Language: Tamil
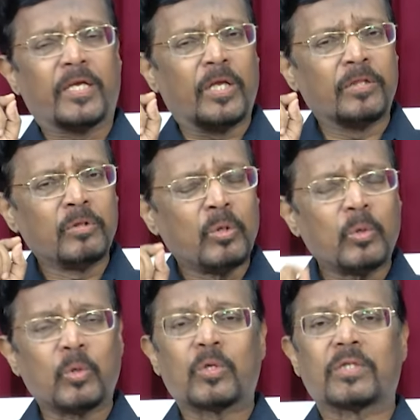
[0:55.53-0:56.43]
எந்த
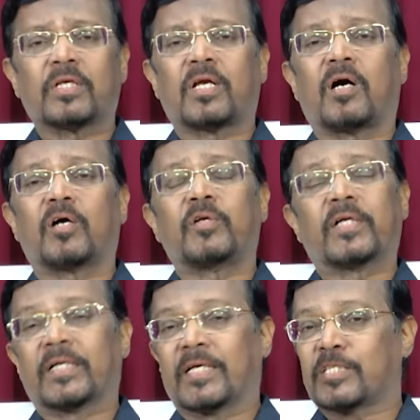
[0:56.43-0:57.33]
நோக்கத்துக்காக
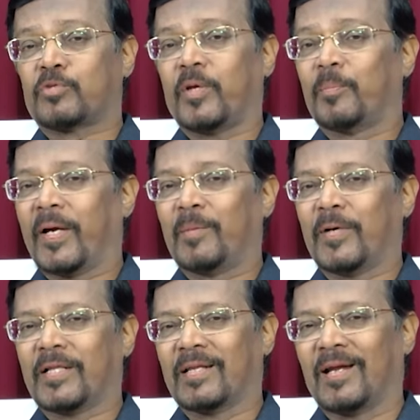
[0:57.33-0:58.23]
நீங்கள் கிறிஸ்துவை
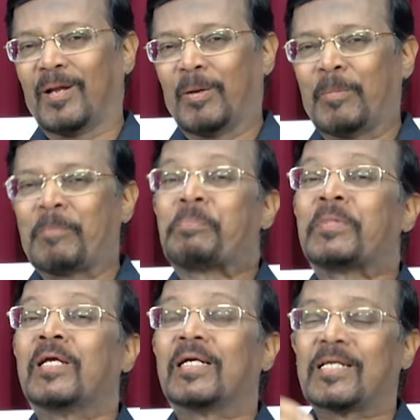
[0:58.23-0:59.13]
பயன்படுத்தினாலும்
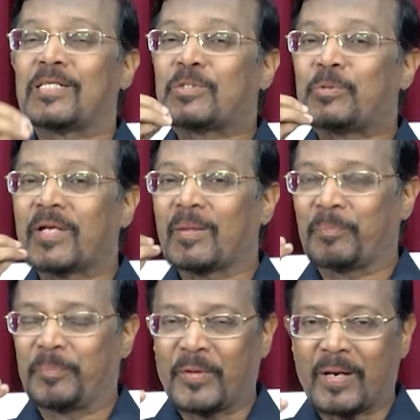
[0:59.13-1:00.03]
கிறிஸ்துவனுடைய
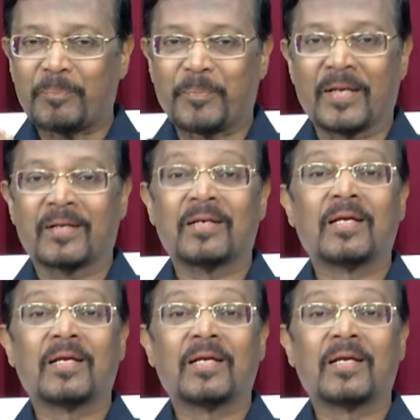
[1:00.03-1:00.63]
பிறப்பின்